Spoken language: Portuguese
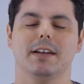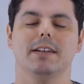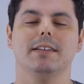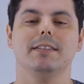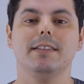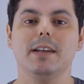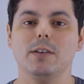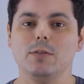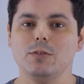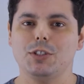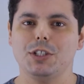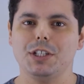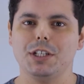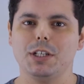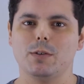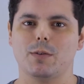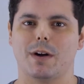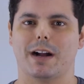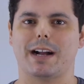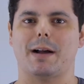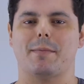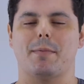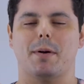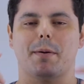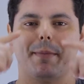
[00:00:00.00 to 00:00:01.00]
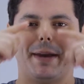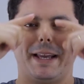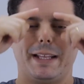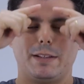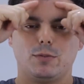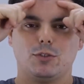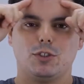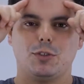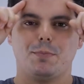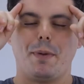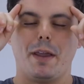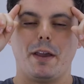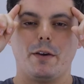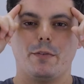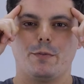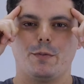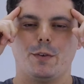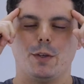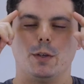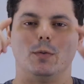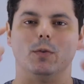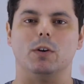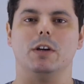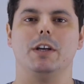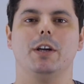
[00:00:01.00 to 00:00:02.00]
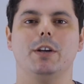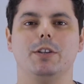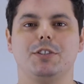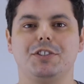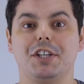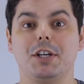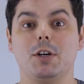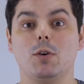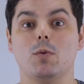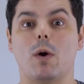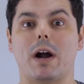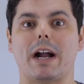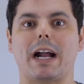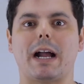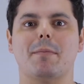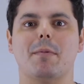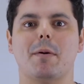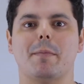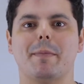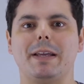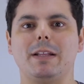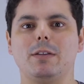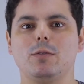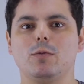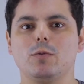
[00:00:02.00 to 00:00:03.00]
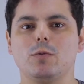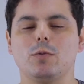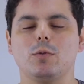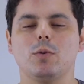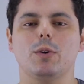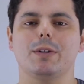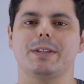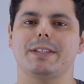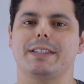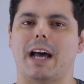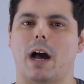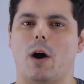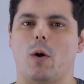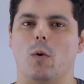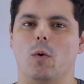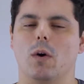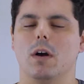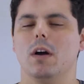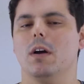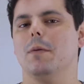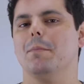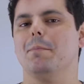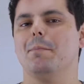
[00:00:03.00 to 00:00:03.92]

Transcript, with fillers: Não digo acabamento de perfil, eu digo o acabamento total.